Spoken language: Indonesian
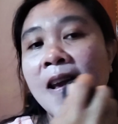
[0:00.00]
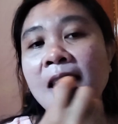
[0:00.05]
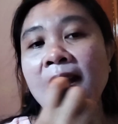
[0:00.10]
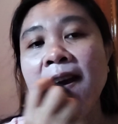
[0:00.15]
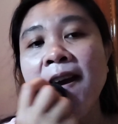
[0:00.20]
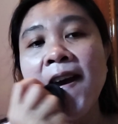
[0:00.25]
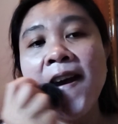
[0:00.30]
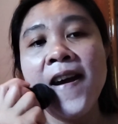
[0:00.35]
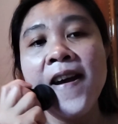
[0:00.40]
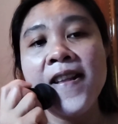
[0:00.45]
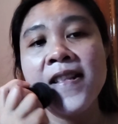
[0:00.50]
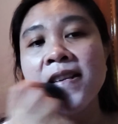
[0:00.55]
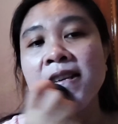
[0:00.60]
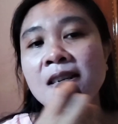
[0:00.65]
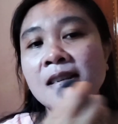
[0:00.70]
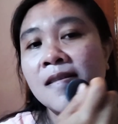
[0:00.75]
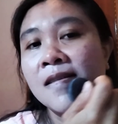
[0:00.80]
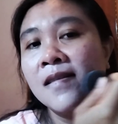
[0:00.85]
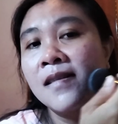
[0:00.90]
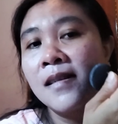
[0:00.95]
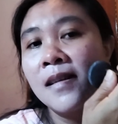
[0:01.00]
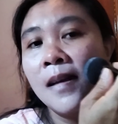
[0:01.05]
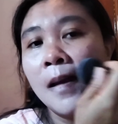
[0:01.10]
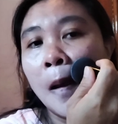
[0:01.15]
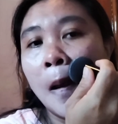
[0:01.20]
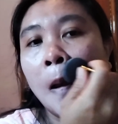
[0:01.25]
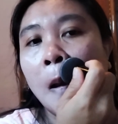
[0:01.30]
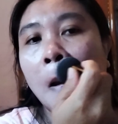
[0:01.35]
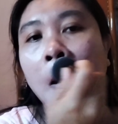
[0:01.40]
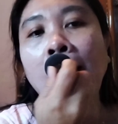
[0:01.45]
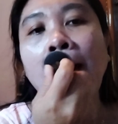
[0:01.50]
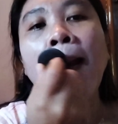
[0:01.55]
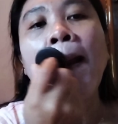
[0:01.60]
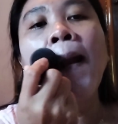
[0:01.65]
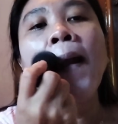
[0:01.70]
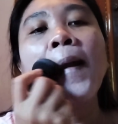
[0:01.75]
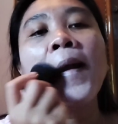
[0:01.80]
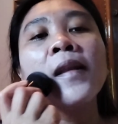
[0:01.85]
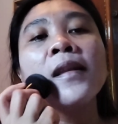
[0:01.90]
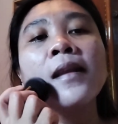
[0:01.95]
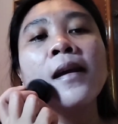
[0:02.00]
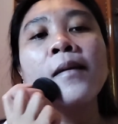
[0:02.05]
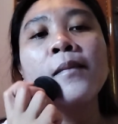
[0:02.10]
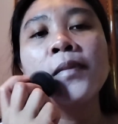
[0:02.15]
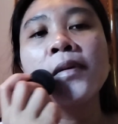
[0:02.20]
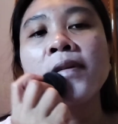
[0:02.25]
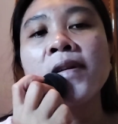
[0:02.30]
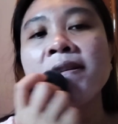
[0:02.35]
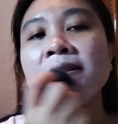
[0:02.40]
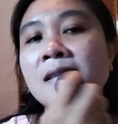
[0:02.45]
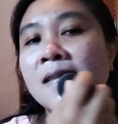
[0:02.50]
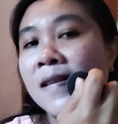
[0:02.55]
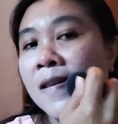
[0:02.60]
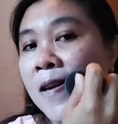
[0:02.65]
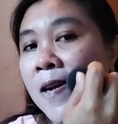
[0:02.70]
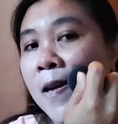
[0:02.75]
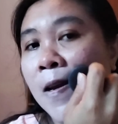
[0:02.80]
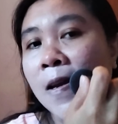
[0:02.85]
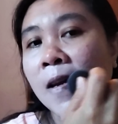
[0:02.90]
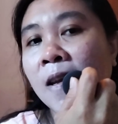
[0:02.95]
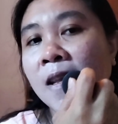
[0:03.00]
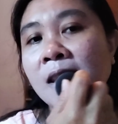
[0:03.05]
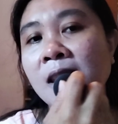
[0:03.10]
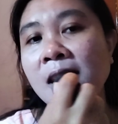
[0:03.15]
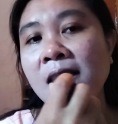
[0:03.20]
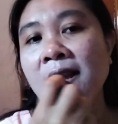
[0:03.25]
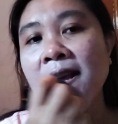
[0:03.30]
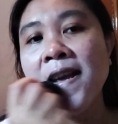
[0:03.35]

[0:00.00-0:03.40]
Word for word: ya ajaku nih tak poles sedikit